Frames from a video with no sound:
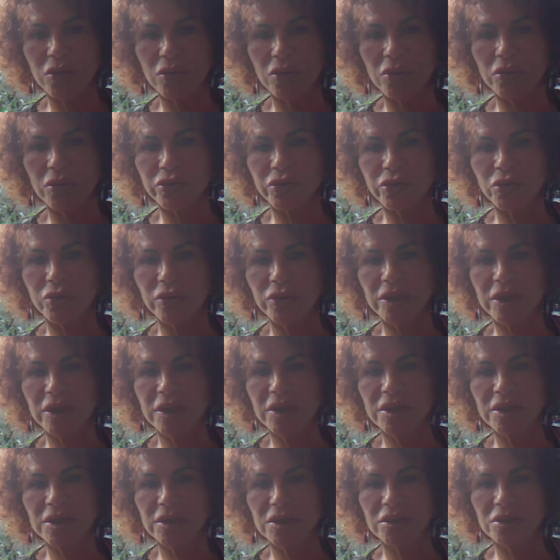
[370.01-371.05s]
contre
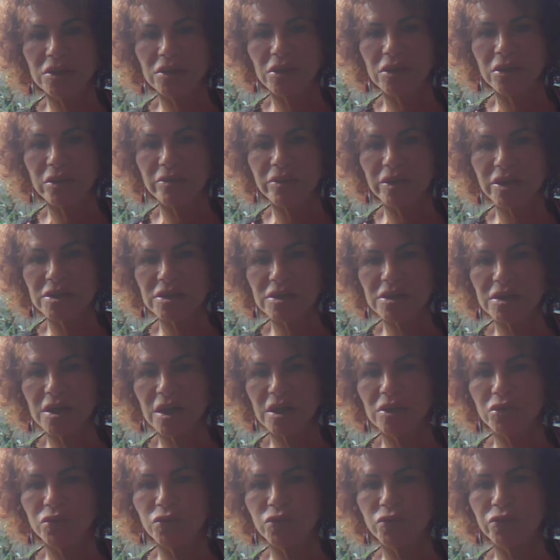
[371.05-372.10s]
l'élite
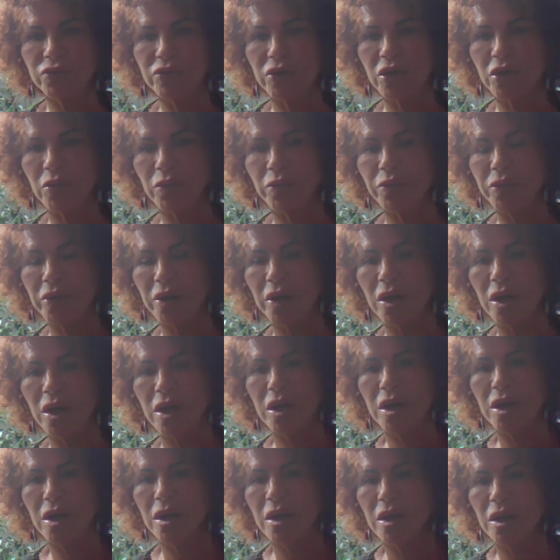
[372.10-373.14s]
commerciale du temple
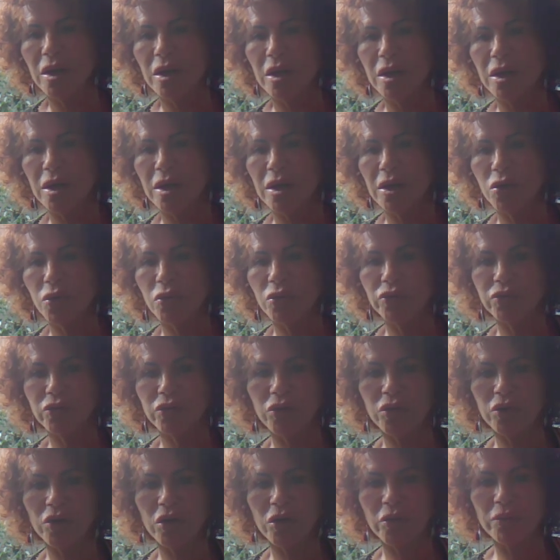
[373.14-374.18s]
et
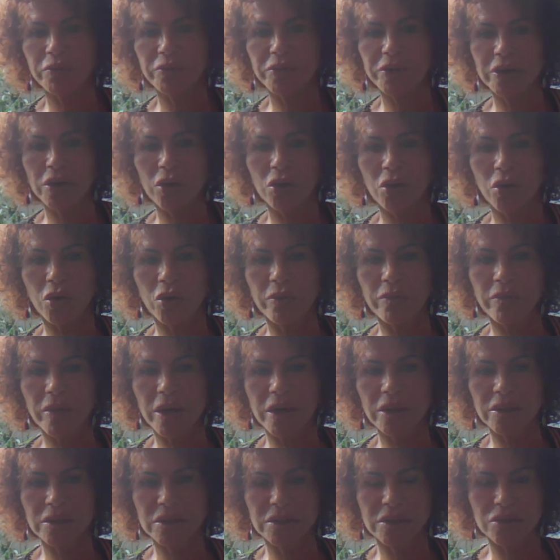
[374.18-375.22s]
contre l'Empire
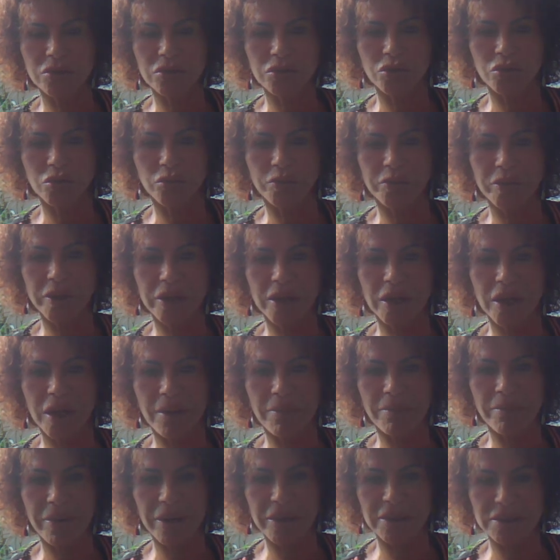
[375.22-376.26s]
romain qui occupait la
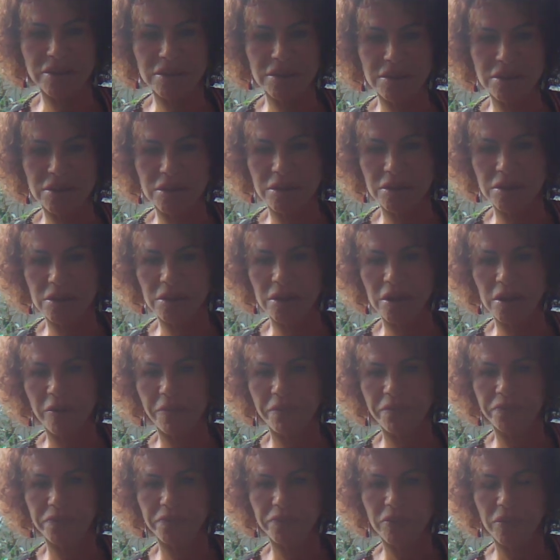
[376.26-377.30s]
Palestine.
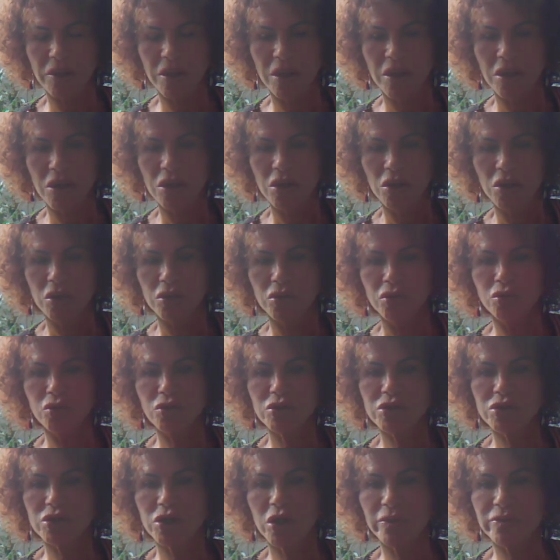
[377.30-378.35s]
Nous
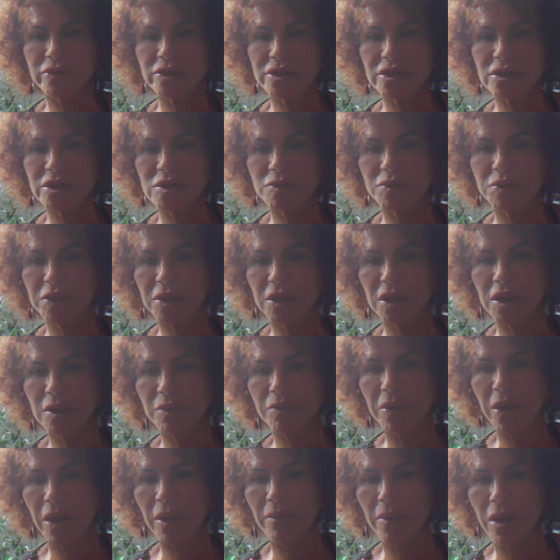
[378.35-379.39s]
sommes inspirés
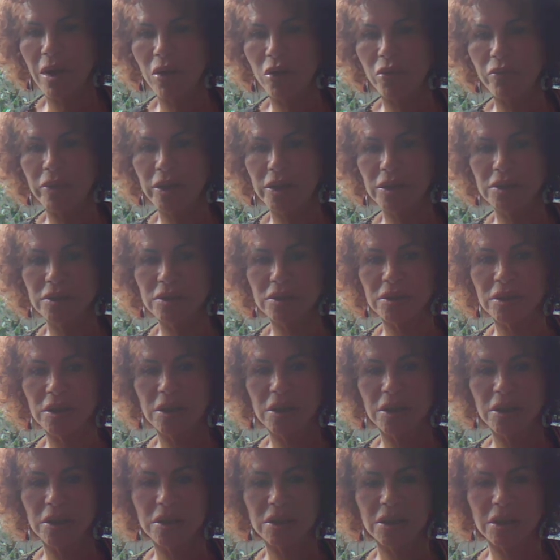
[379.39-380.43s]
par Mahomet
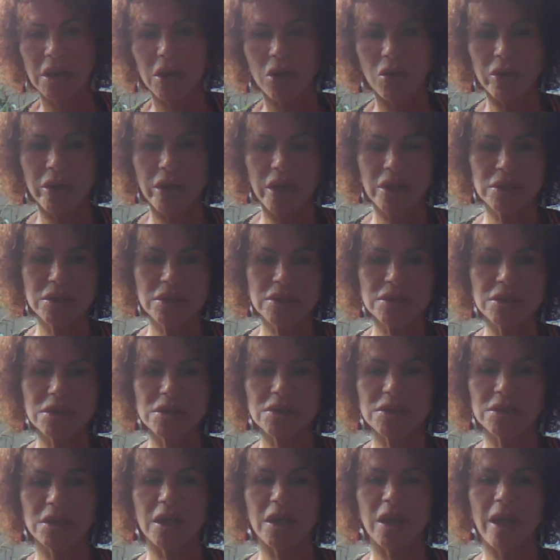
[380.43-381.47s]
qui a organisé
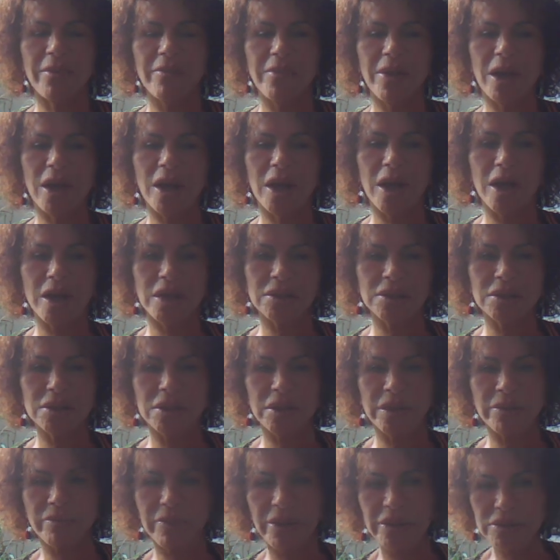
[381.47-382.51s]
ses camarades et
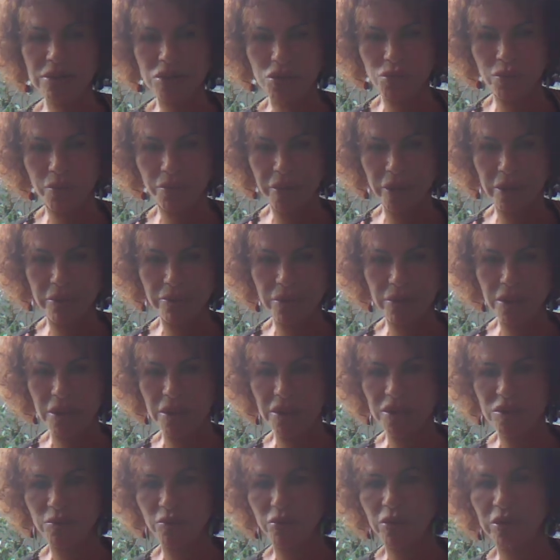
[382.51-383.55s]
les masses opprimées et
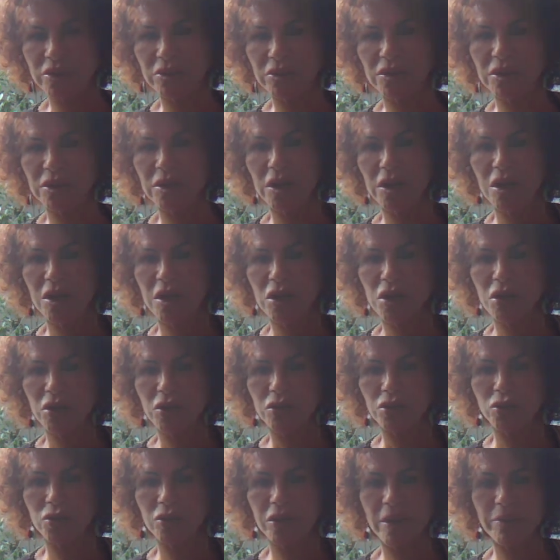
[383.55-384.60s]
exploitées
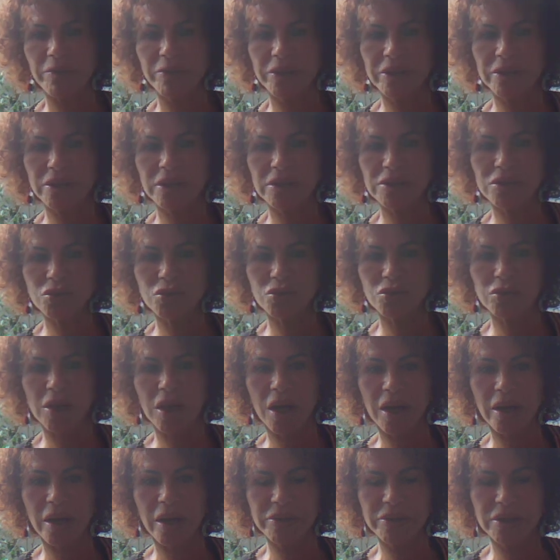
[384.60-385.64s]
de la péninsule
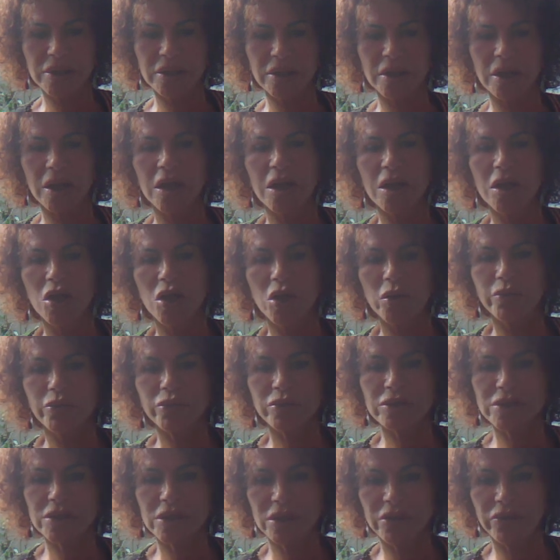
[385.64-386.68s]
arabique
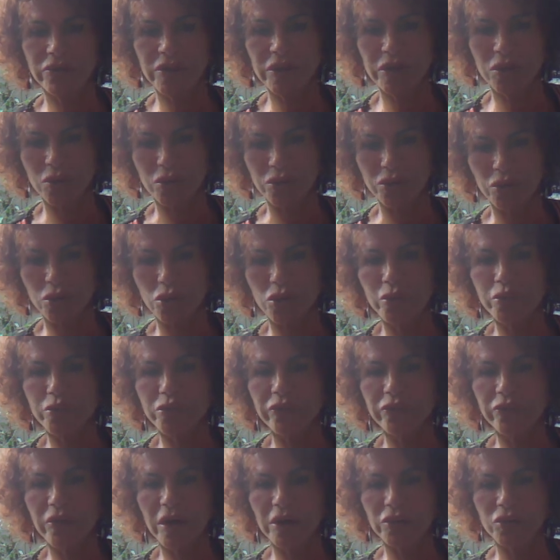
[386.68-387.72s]
pour s'élever contre le
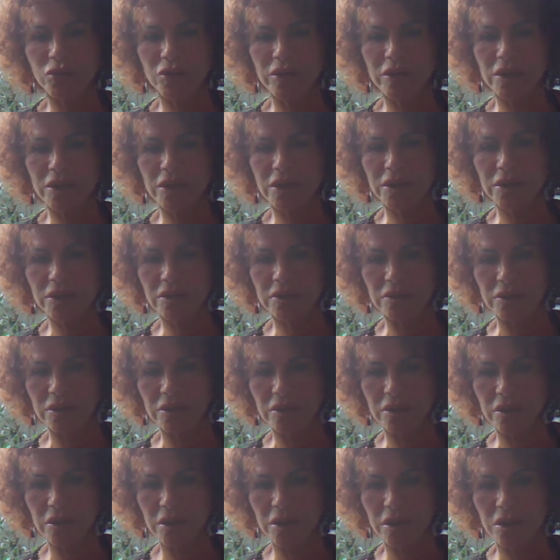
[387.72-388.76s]
pouvoir de l'élite,
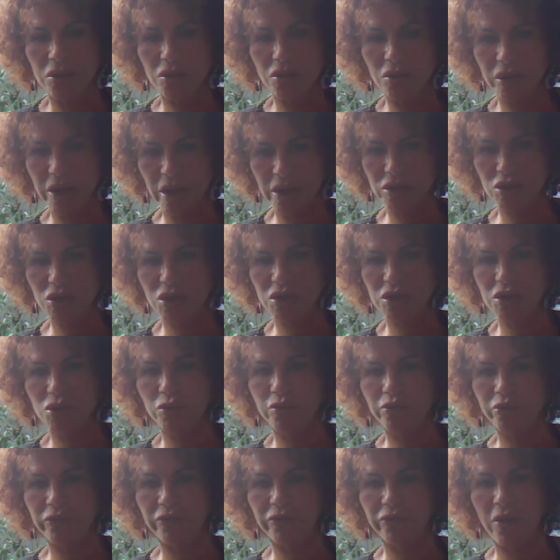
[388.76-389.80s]
acheté au
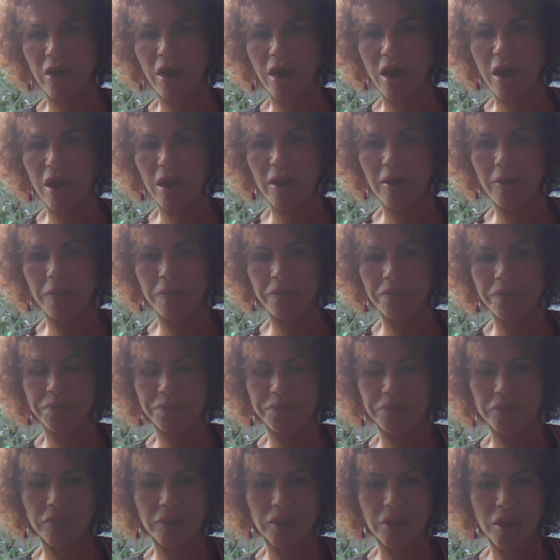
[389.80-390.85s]
pouvoir.
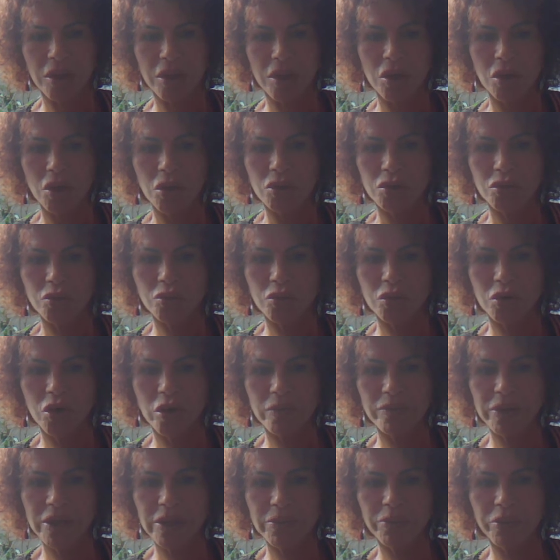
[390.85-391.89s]
Tout
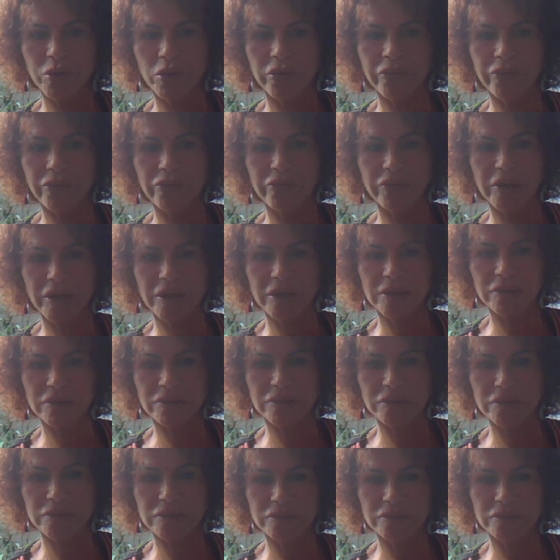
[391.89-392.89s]
comme les prophètes